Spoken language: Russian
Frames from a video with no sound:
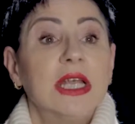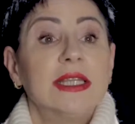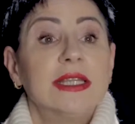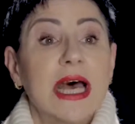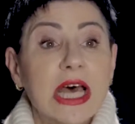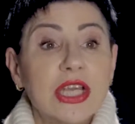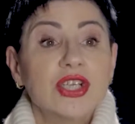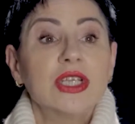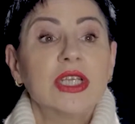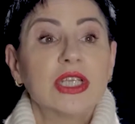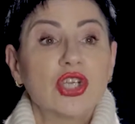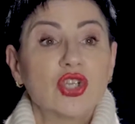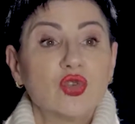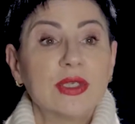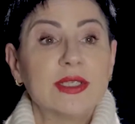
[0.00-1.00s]
даже не
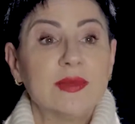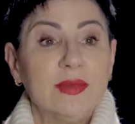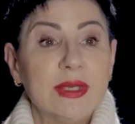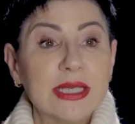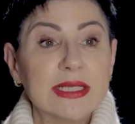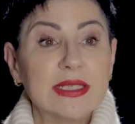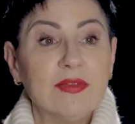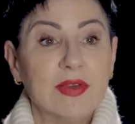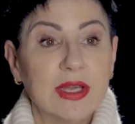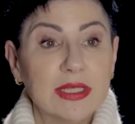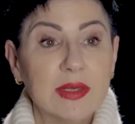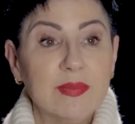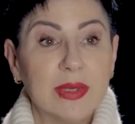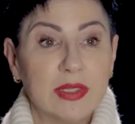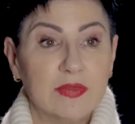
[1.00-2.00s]
нашлось места в
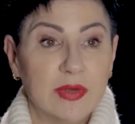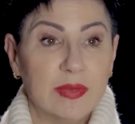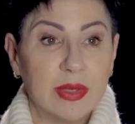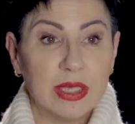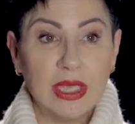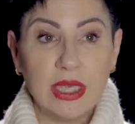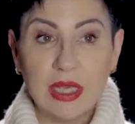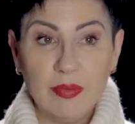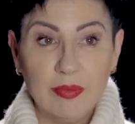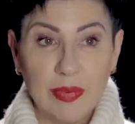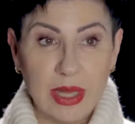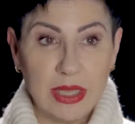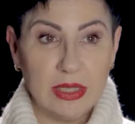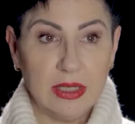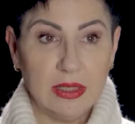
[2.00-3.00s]
этой предвыборной
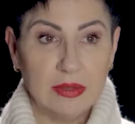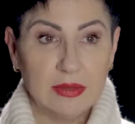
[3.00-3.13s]
кампании.